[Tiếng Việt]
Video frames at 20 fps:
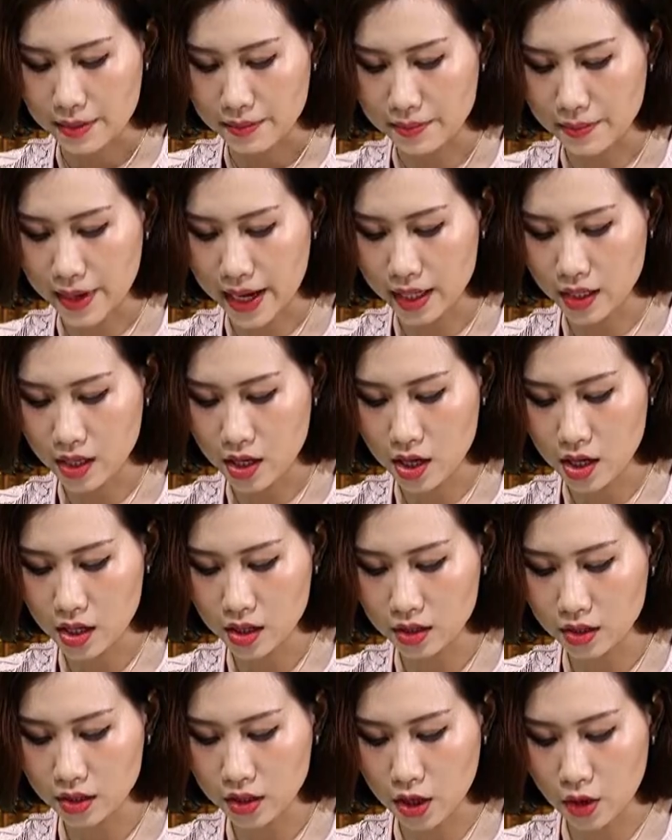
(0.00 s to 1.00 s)
Mẹ
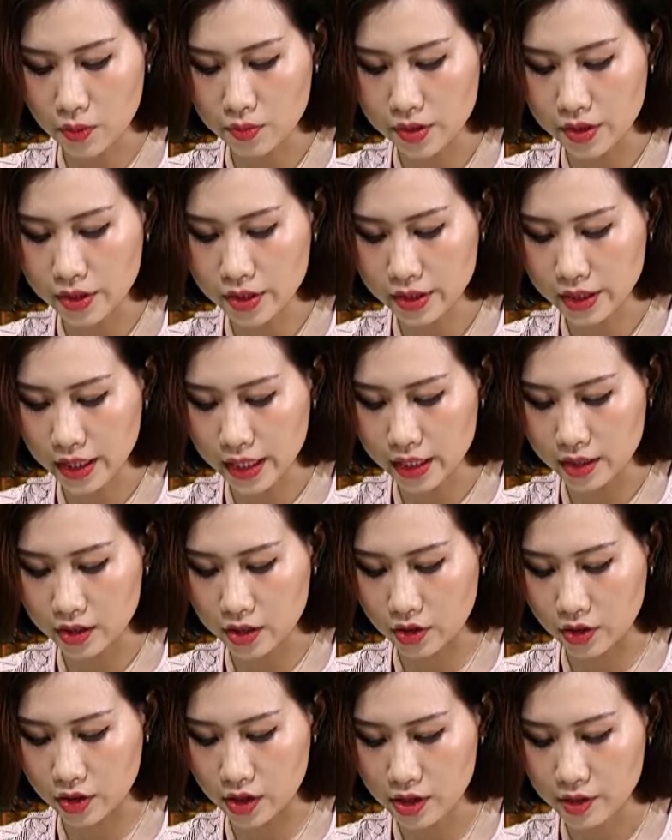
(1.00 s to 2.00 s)
nó không gửi tiền
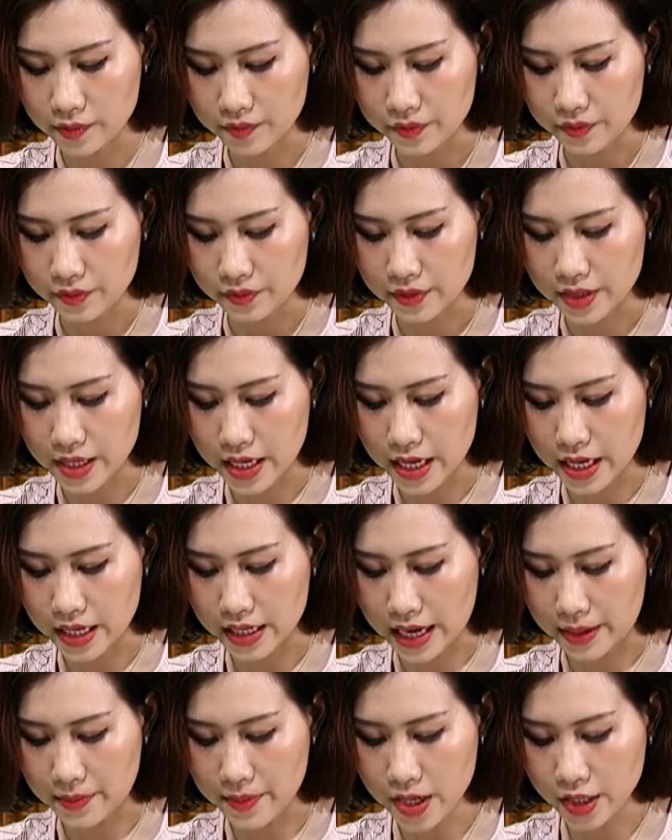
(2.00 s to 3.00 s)
nữa vì
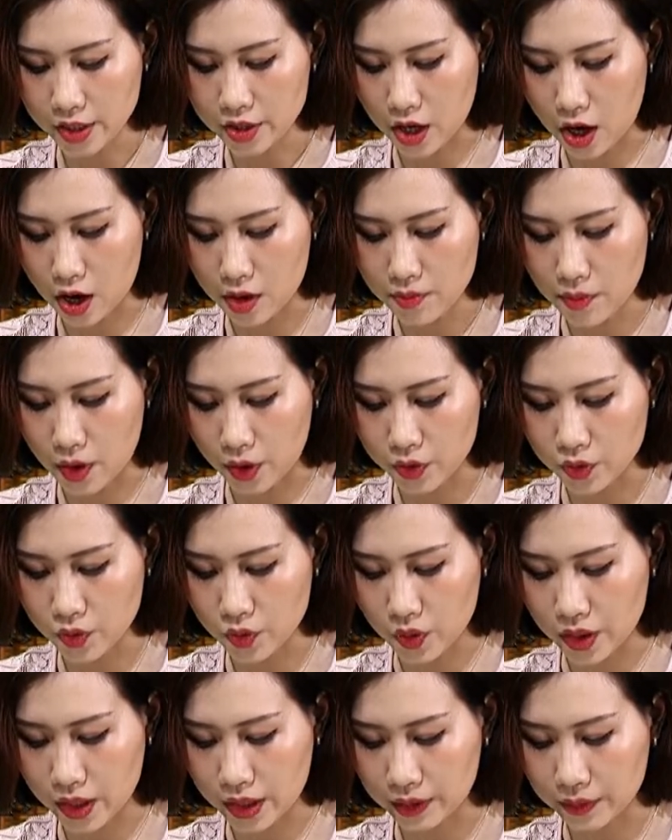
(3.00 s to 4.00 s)
đã biết rõ mọi
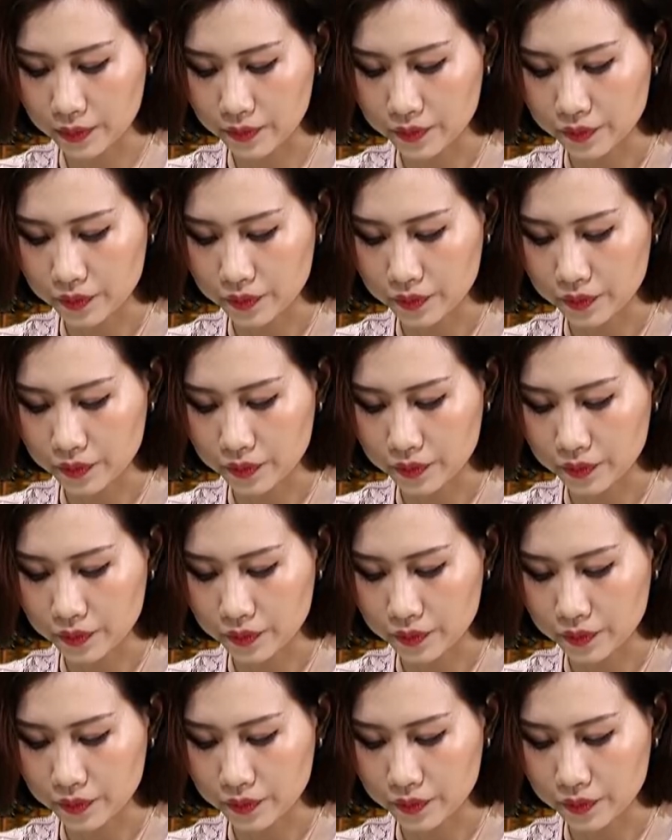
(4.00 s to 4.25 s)
chuyện.